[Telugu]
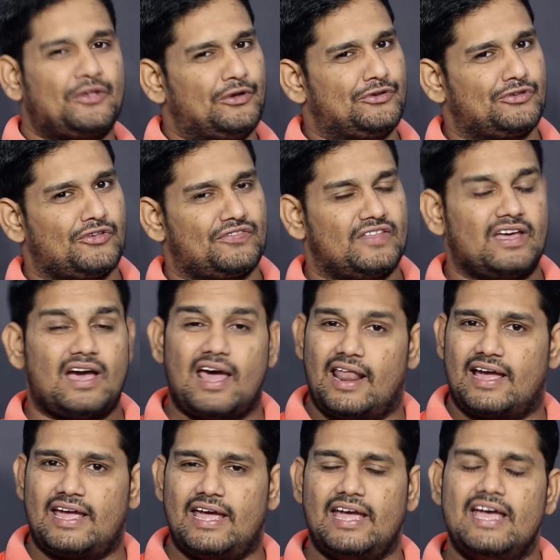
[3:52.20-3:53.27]
యూజ్ అవుతుంది
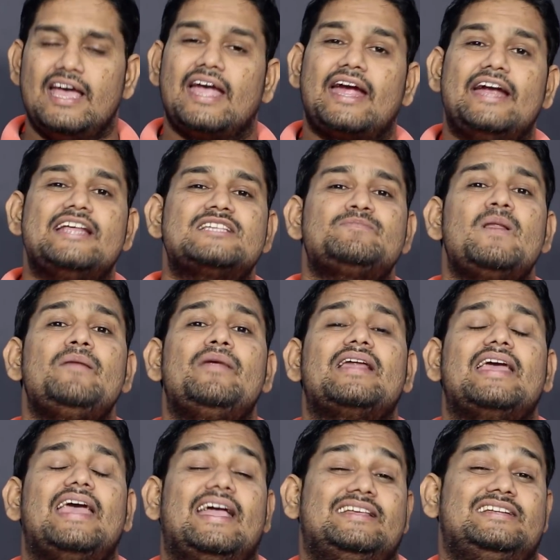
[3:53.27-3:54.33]
అలాగే ఈ డిస్ప్లే
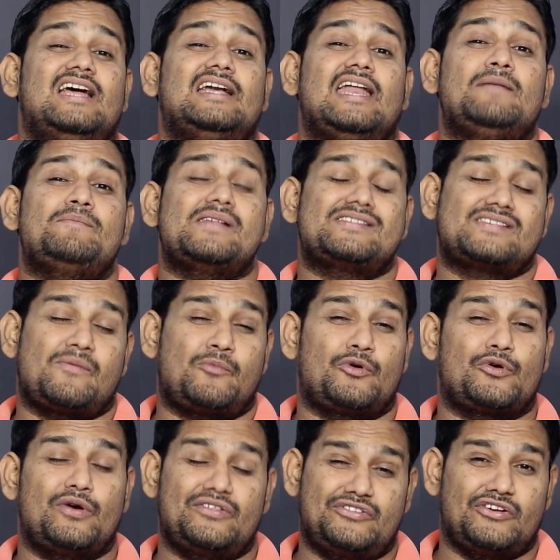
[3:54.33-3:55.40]
మనకి హెచ్డిఆర్ టెన్ ప్లస్
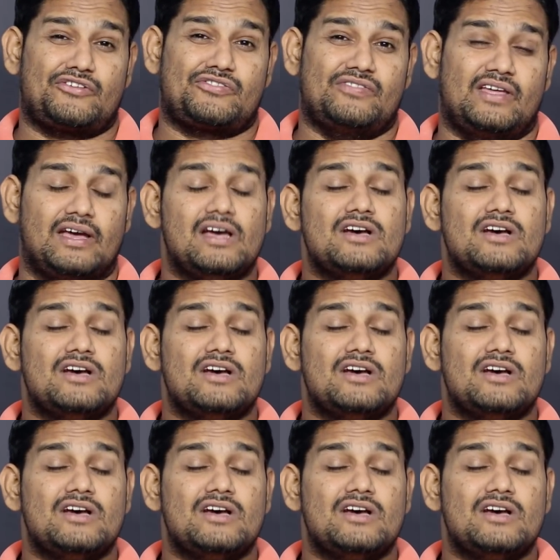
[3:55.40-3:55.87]
సపోర్ట్ కూడా చేస్తుంది